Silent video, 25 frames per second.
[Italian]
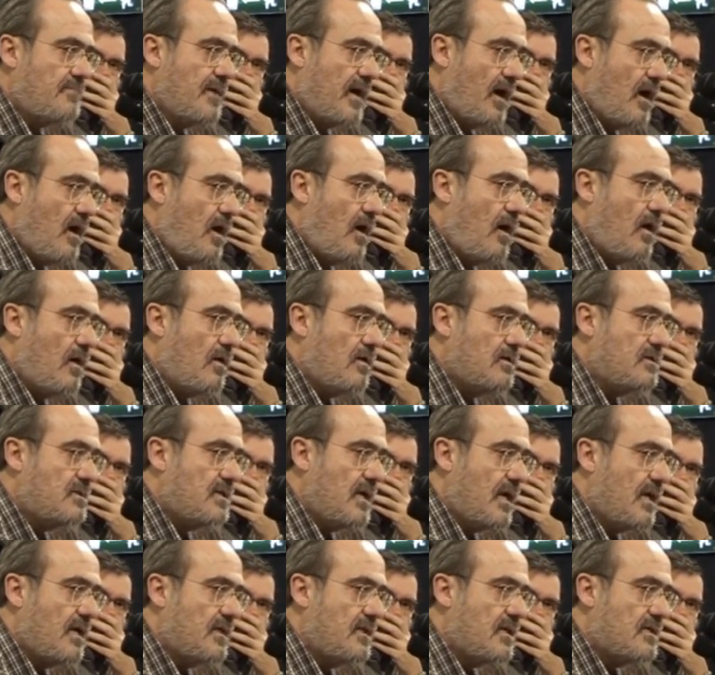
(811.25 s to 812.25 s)
però
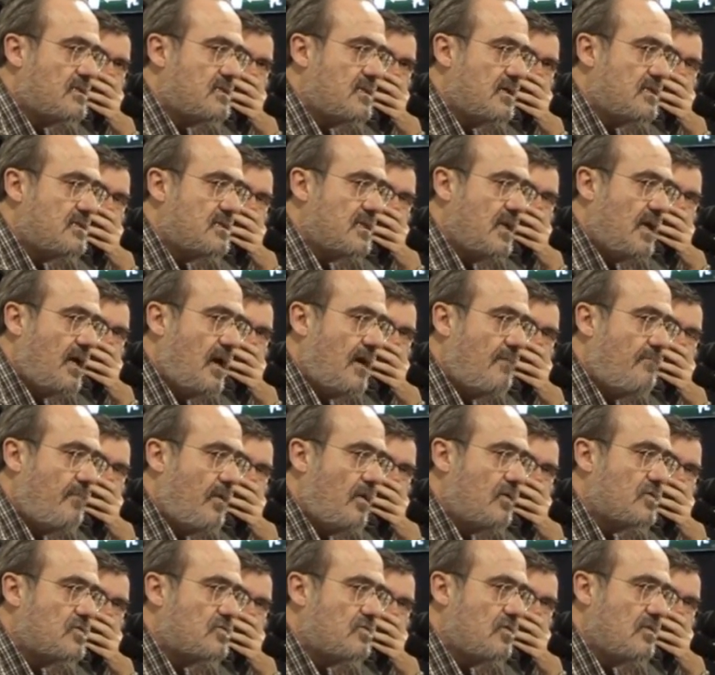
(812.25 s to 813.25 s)
già da stasera
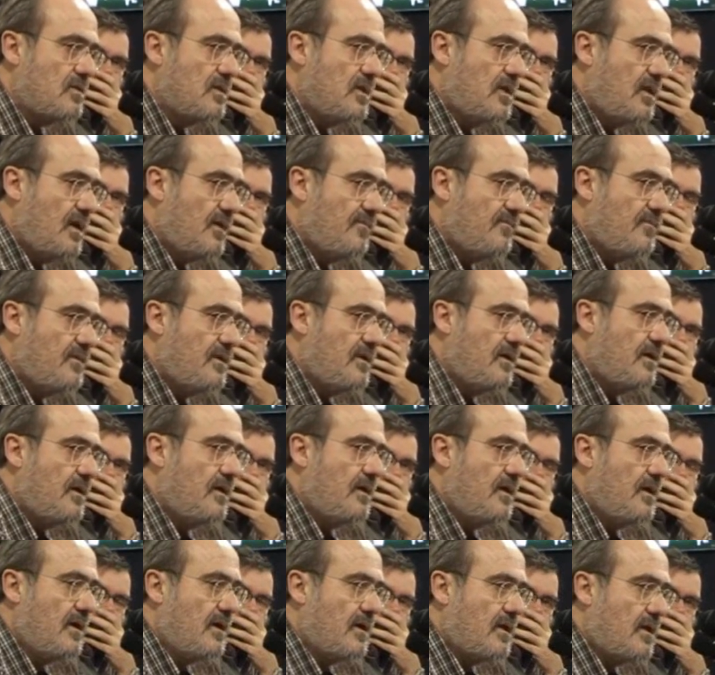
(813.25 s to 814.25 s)
posso
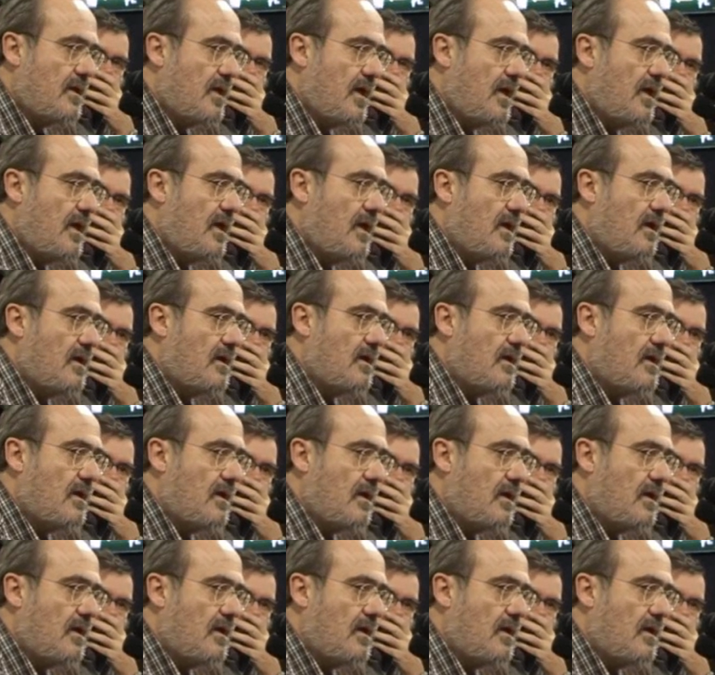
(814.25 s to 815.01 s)
dirvi che